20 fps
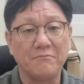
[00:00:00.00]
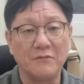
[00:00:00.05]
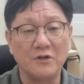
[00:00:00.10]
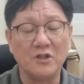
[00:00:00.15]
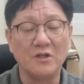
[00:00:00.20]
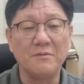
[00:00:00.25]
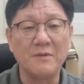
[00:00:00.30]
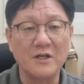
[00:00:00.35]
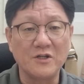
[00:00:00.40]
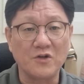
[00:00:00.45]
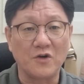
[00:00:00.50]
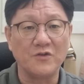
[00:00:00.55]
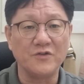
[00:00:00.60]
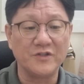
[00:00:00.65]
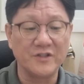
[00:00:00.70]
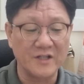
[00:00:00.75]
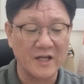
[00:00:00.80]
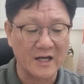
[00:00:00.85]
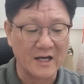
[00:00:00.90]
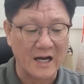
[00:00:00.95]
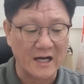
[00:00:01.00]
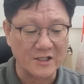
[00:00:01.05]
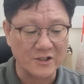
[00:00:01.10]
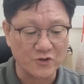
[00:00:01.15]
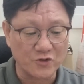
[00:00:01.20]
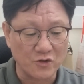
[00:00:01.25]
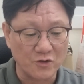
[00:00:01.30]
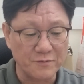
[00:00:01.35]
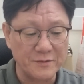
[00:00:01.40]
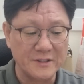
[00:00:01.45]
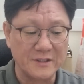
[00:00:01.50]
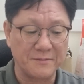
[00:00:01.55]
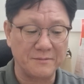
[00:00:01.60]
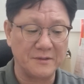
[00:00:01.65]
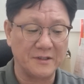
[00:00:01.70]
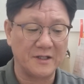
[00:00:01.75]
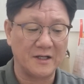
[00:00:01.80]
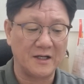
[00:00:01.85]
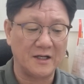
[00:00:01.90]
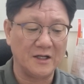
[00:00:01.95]
믿음이 전진해 가는 줄
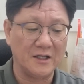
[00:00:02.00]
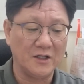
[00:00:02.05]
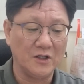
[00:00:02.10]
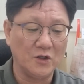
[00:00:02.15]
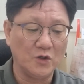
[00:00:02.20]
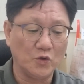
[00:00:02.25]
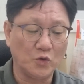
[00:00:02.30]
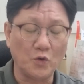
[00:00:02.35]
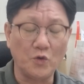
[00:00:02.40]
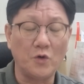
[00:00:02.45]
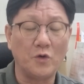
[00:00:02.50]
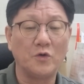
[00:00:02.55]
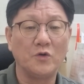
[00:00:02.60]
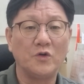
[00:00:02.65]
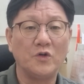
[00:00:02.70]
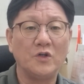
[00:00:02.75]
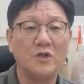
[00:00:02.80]
믿습니다. 또요.